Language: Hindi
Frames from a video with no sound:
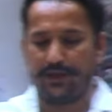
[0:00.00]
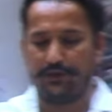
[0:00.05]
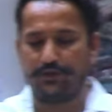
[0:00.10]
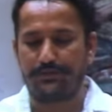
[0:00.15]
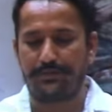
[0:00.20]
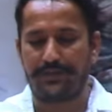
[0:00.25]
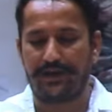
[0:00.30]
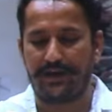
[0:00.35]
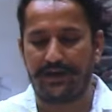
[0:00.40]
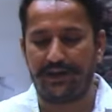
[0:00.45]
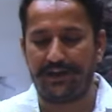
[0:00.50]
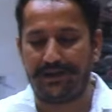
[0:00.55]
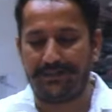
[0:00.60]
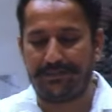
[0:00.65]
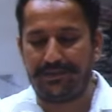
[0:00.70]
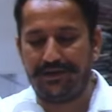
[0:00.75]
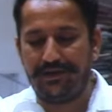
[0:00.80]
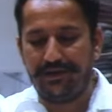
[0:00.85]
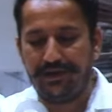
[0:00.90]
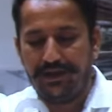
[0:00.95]
हाउस में खड़े
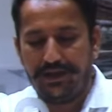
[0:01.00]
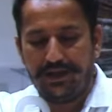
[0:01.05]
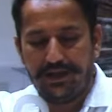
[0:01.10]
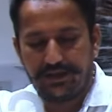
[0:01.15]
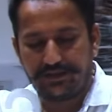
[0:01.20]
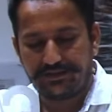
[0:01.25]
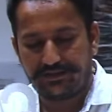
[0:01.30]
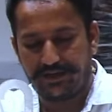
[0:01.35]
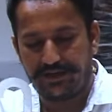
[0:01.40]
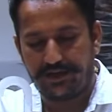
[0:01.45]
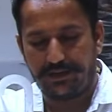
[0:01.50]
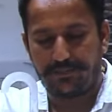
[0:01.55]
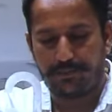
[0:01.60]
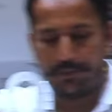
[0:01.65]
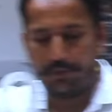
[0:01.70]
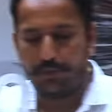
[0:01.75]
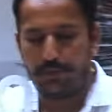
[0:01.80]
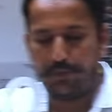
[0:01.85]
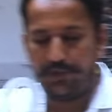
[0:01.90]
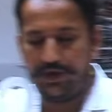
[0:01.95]
बिल्कुल ठीक है ये
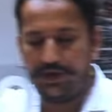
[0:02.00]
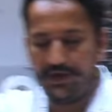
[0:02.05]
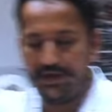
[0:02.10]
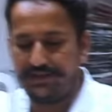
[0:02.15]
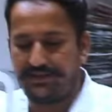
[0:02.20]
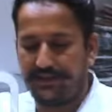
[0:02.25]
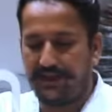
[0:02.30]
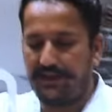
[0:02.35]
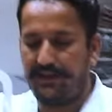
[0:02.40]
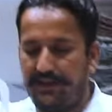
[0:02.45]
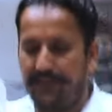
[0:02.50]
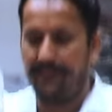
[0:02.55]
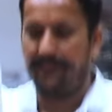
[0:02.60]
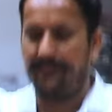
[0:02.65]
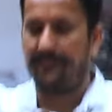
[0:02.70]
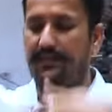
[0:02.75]
पूरी डिजाइन है